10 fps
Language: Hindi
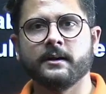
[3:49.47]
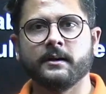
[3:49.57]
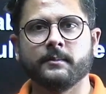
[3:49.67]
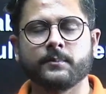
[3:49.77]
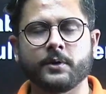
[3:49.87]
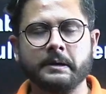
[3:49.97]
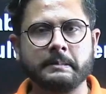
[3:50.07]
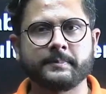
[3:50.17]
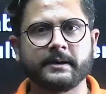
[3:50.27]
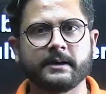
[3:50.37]
मॉर्निंग में
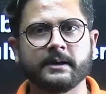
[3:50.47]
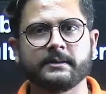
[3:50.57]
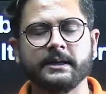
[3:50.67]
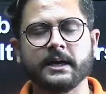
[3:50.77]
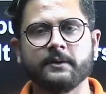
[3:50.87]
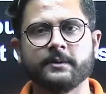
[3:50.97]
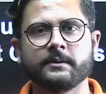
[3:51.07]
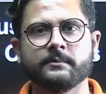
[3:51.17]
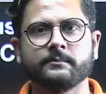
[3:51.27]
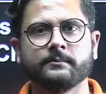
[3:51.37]
पढ़ना है थ्री आवर
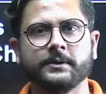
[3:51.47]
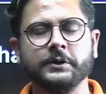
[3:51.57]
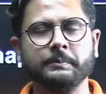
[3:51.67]
फिर दोपहर